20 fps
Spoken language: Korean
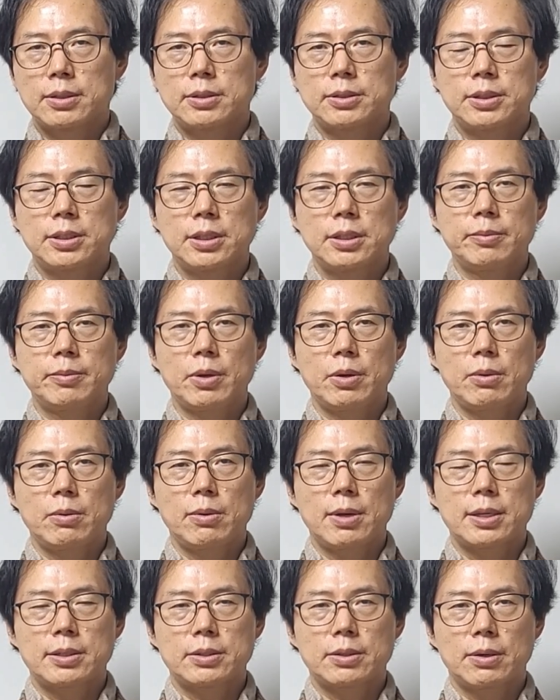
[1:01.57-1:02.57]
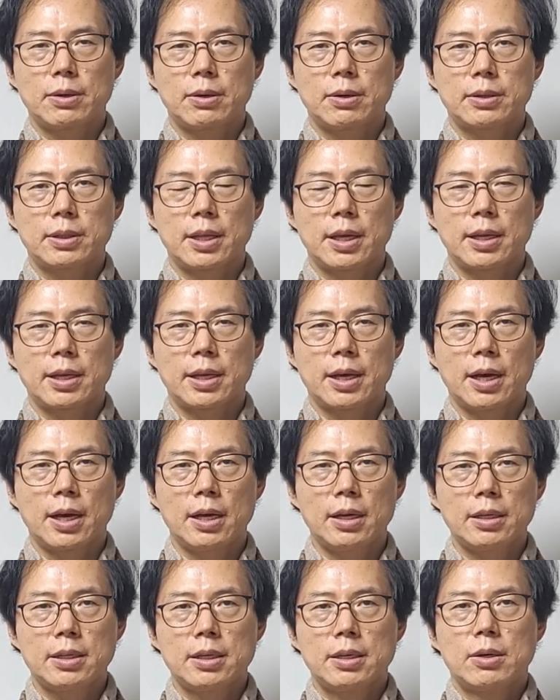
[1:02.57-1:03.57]
그 띠별로 해서
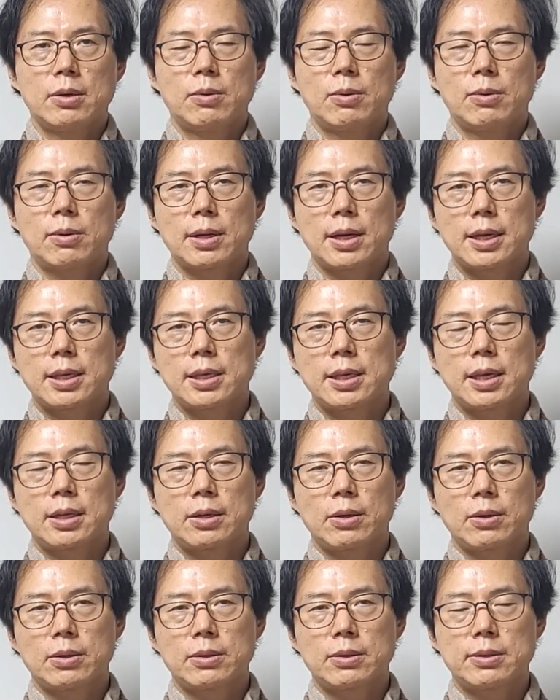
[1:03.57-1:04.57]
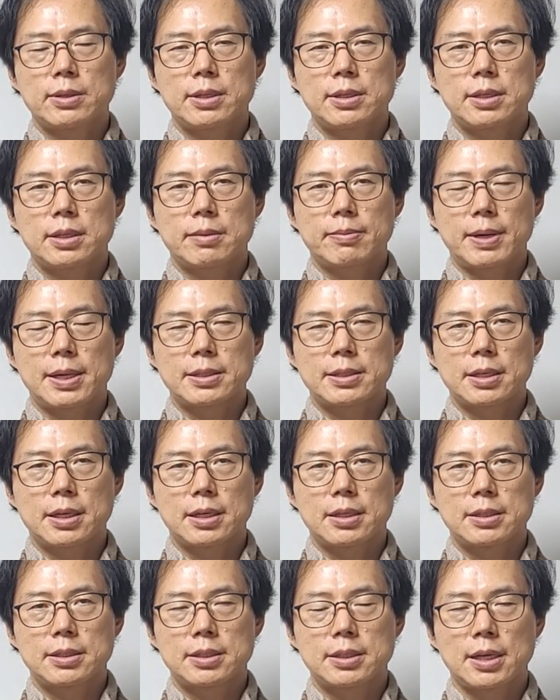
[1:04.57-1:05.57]
대략 호랑이에는 어떤 일들이
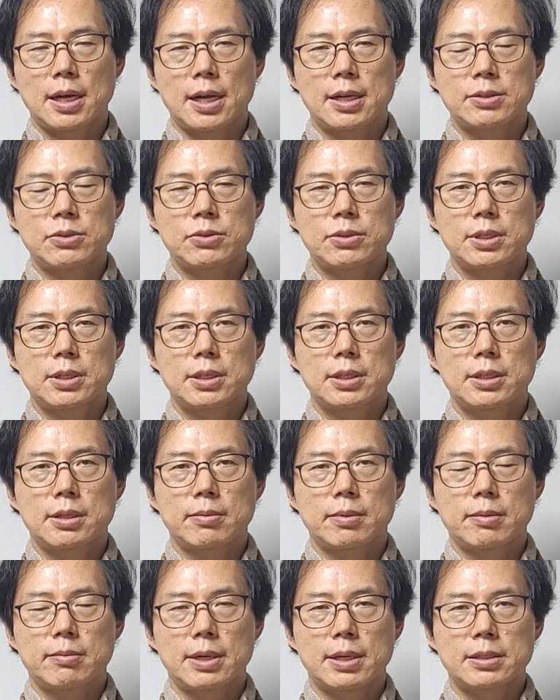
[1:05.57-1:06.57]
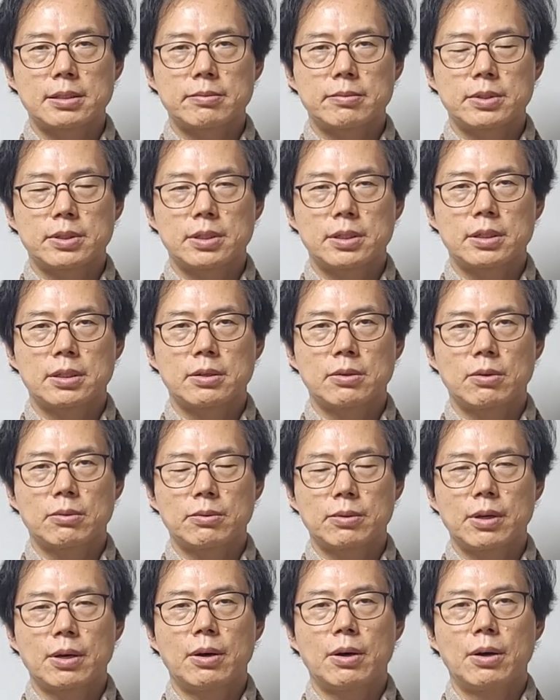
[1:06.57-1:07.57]
발생하는지 알 수 있기 때문에 말씀드리는
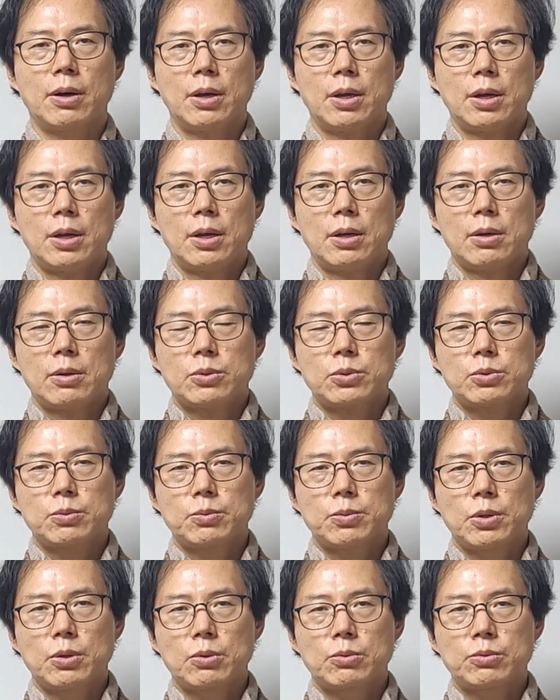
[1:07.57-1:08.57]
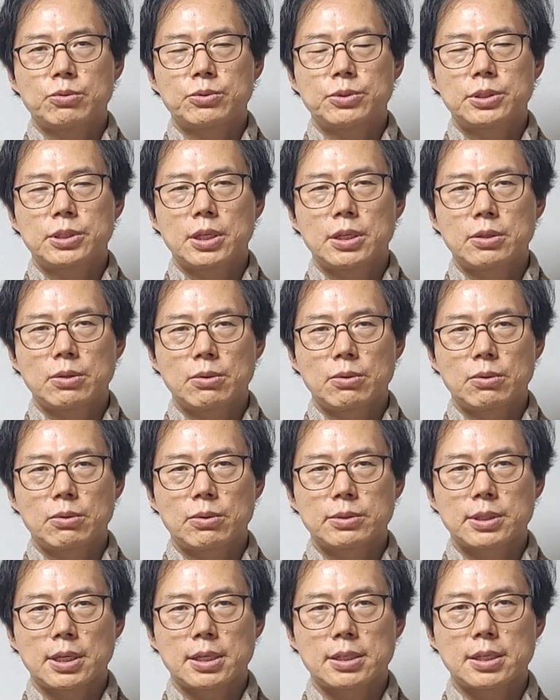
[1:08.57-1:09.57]
거고요. 좀더
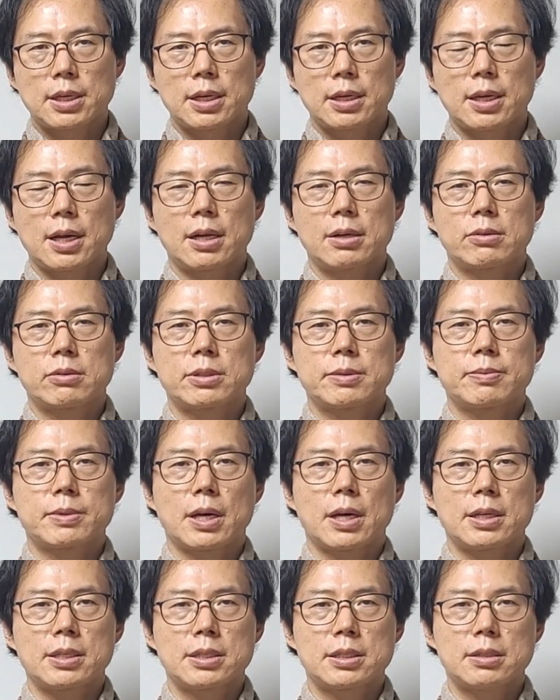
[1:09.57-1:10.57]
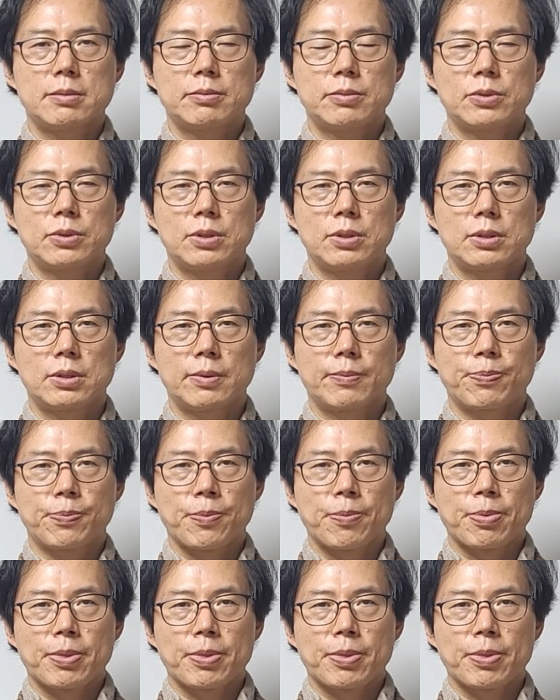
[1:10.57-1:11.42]
구체적으로 자세하게 알고 싶다 하시는 분들은